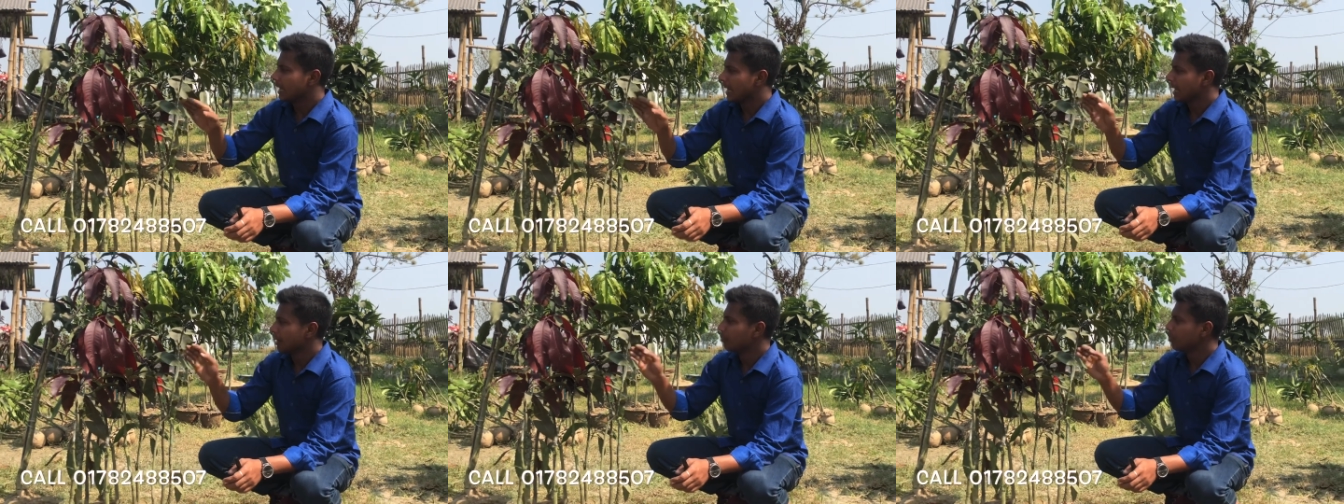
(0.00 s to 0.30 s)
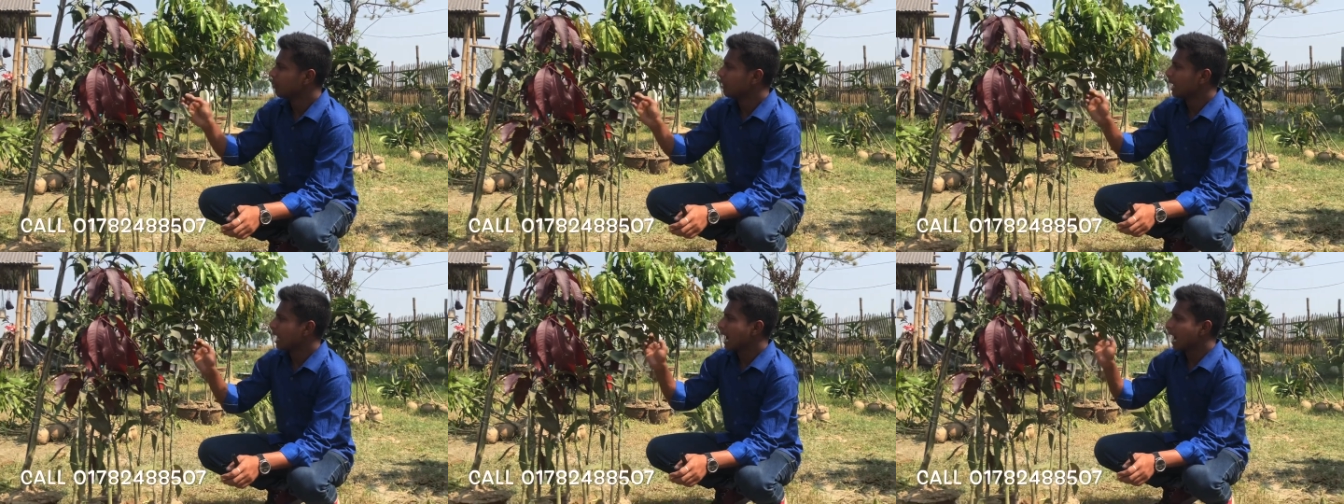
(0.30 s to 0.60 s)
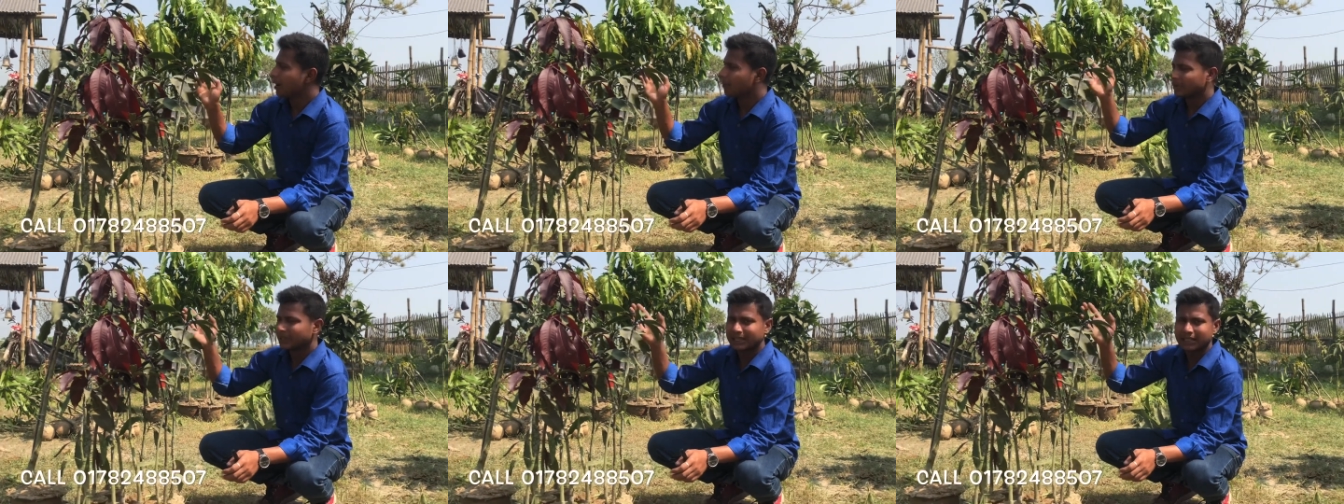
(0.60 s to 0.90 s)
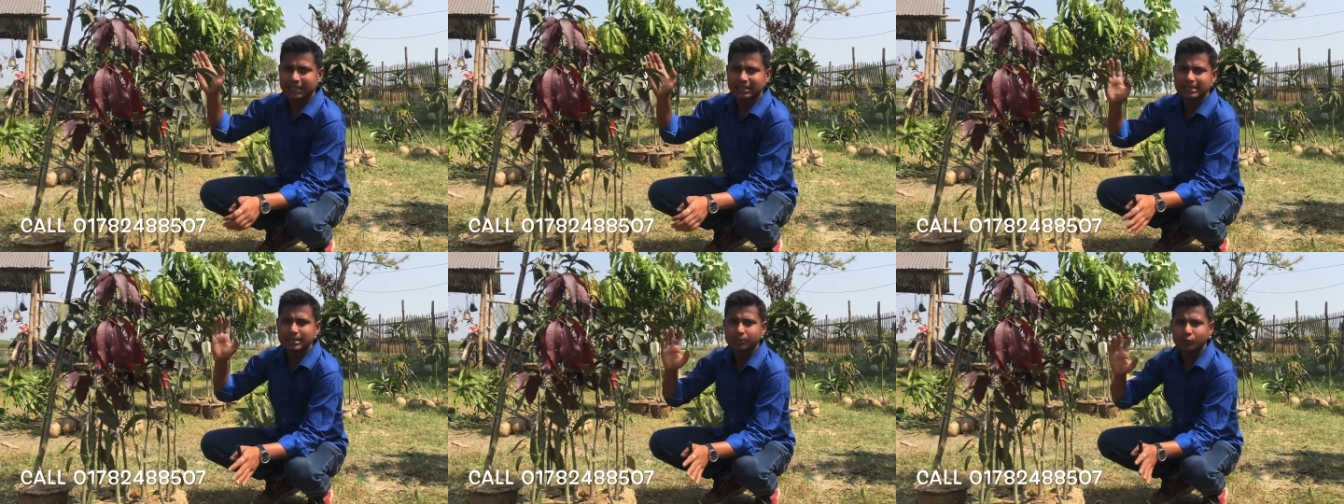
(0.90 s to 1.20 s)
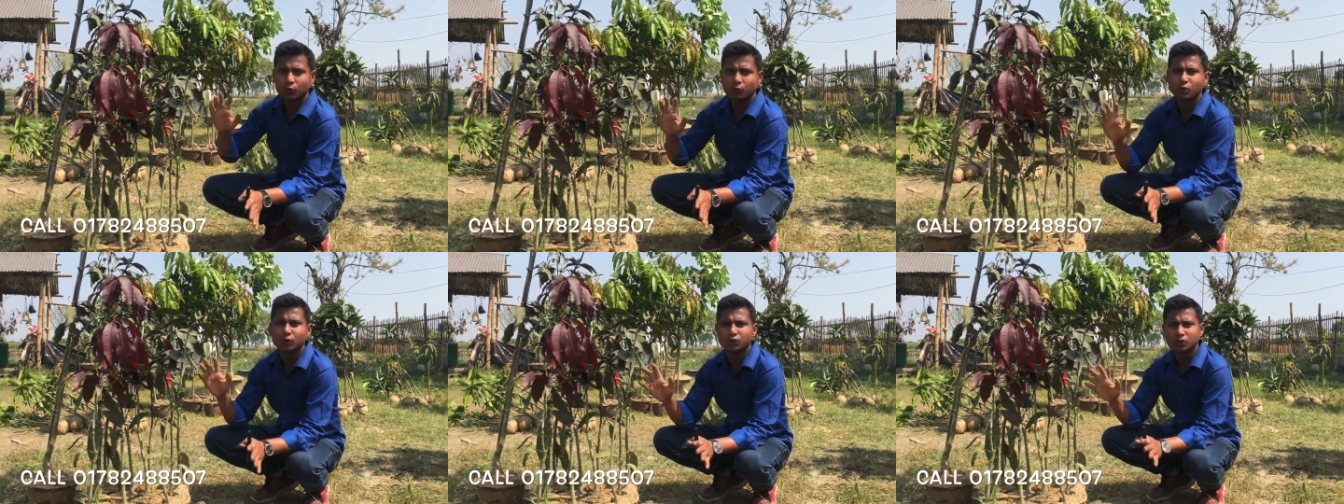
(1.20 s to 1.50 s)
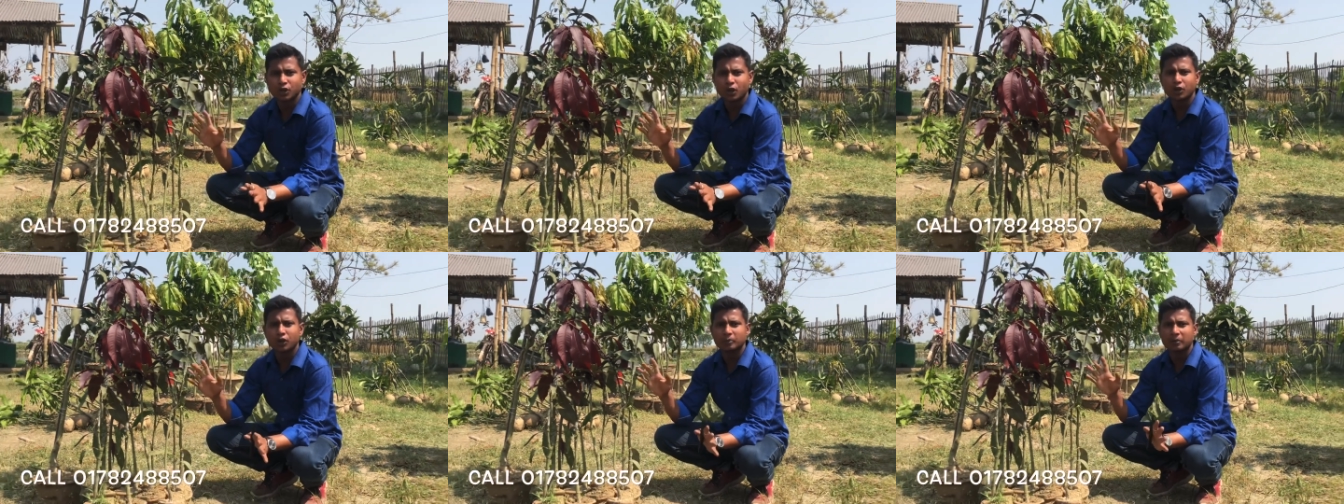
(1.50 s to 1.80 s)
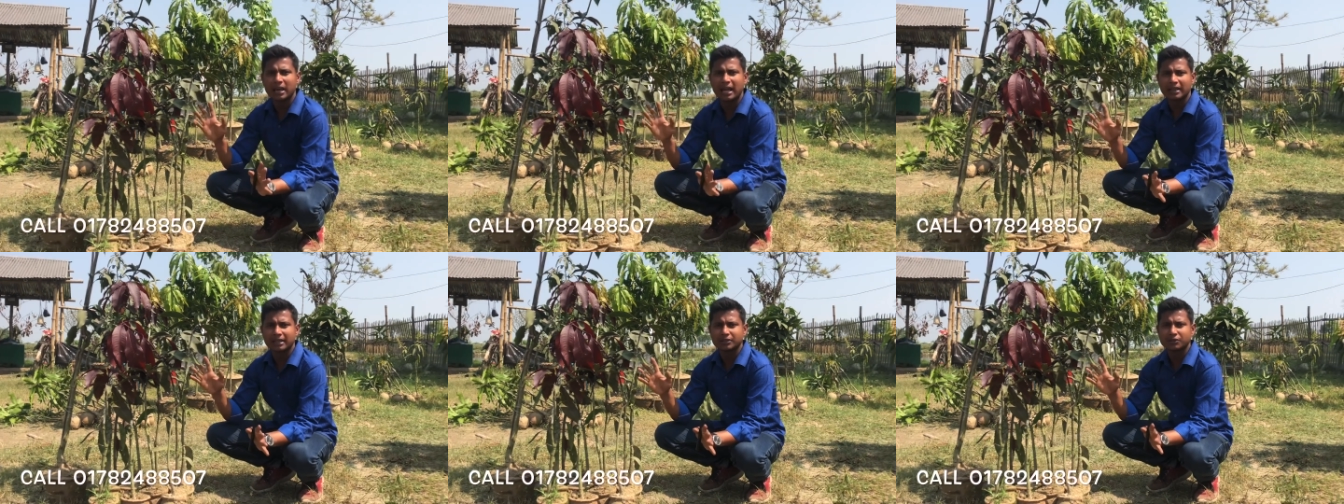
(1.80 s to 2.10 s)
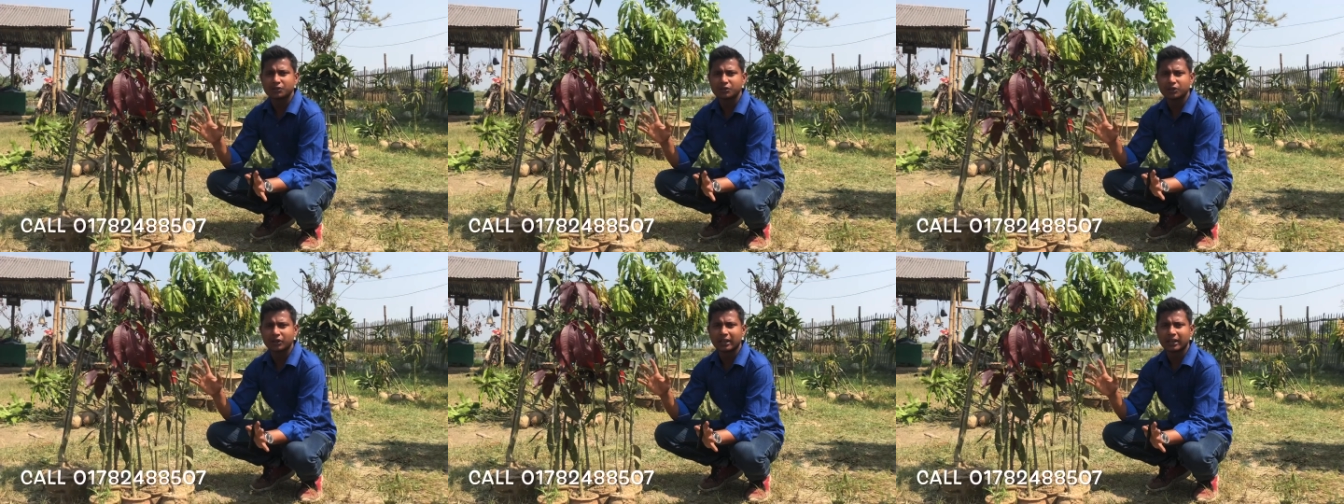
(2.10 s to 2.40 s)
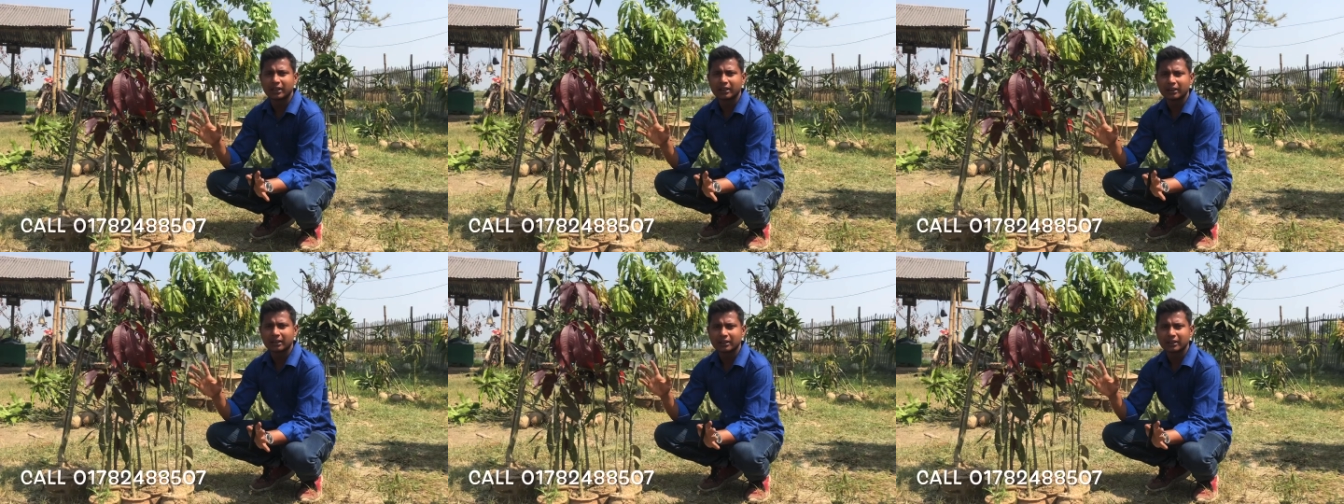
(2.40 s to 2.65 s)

এবং আমাদের কাছে মুকুল সহ ব্ল্যাক স্টোনের